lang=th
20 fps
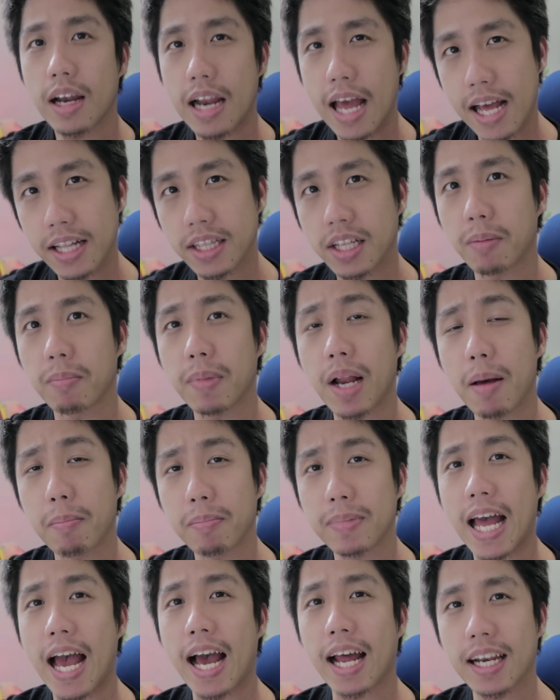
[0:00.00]
และสำหรับ
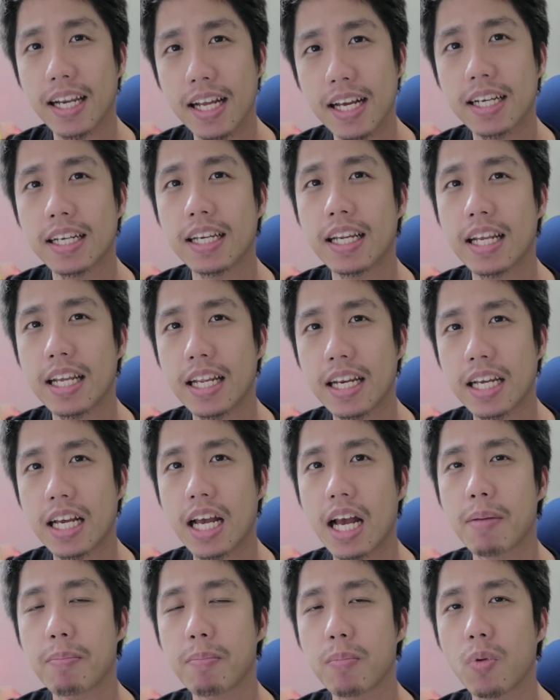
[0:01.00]
หนังเรื่องนี้นะ
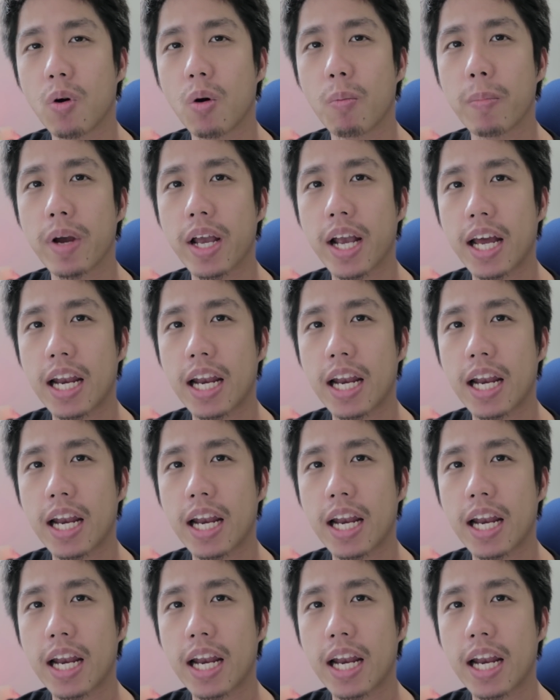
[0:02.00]
ครับผมให้